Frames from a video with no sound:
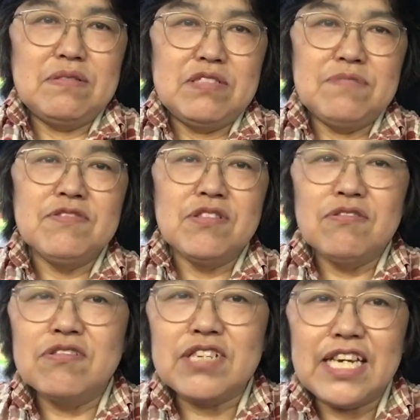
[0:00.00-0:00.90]
自分の
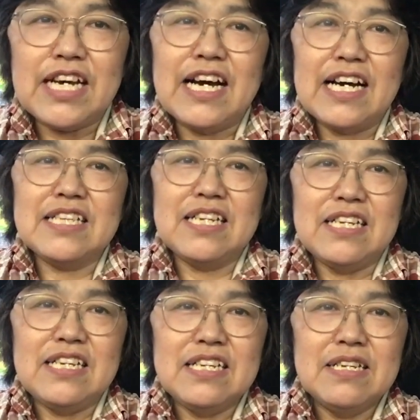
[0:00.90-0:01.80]
運気が上がったり
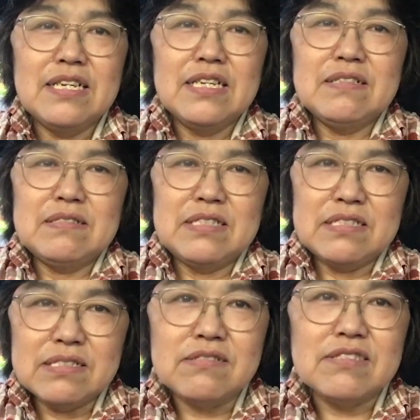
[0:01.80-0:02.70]

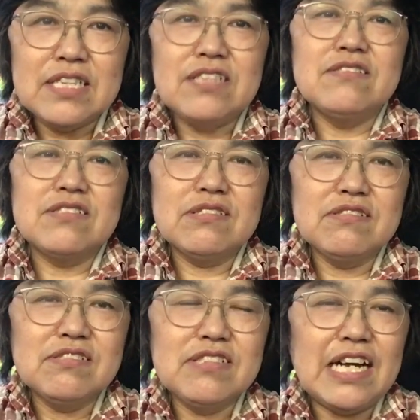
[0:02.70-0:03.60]
するっていうそ
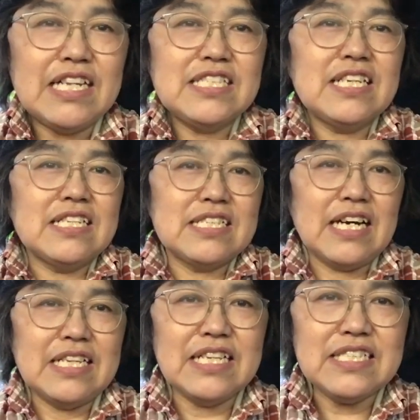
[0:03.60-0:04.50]
ういう話なんです
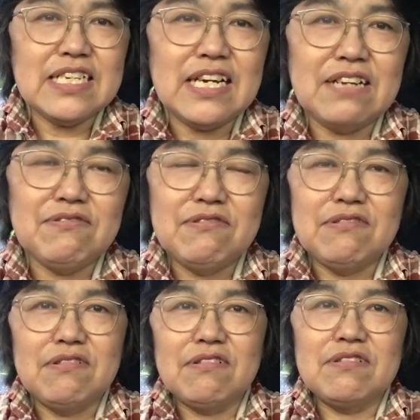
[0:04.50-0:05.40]
がなぜあの、
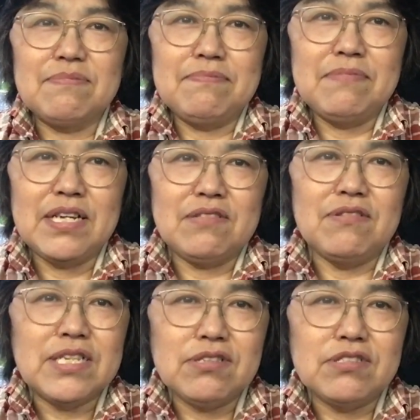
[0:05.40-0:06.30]
まあ、
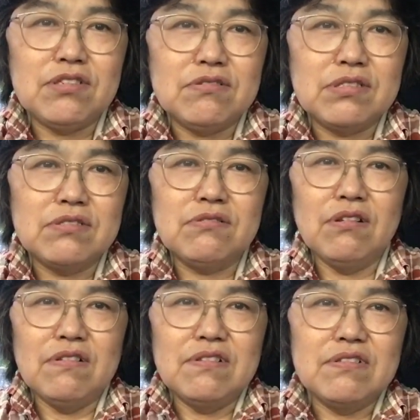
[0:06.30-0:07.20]
トイレ掃除をする
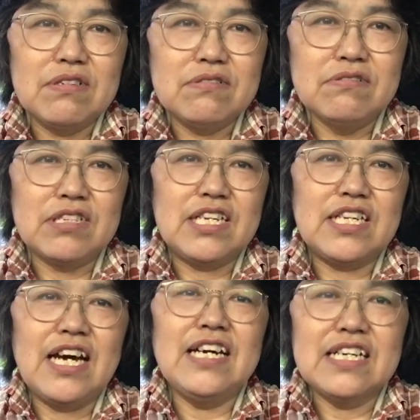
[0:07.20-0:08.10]
と運
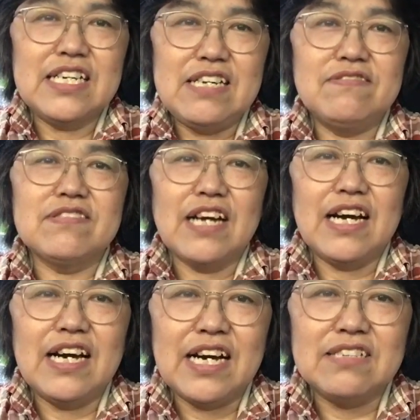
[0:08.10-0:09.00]
気や金運
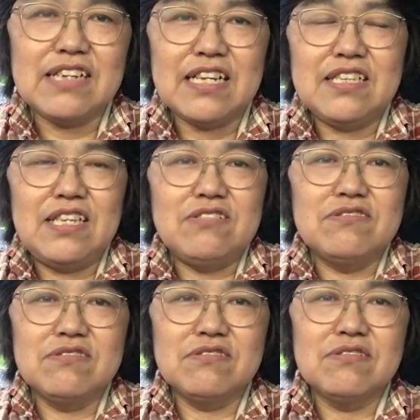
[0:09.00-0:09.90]
が上がるかってい
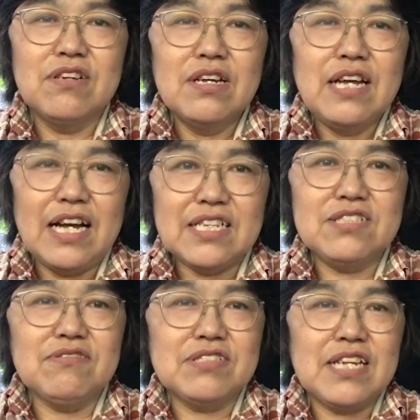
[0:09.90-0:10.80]
う
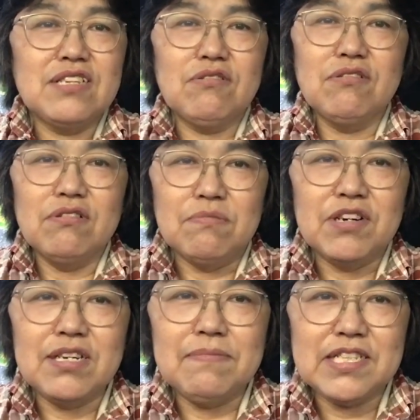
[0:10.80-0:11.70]
話をしたいと
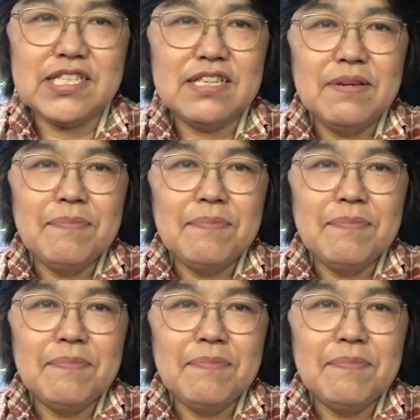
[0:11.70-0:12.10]
思います、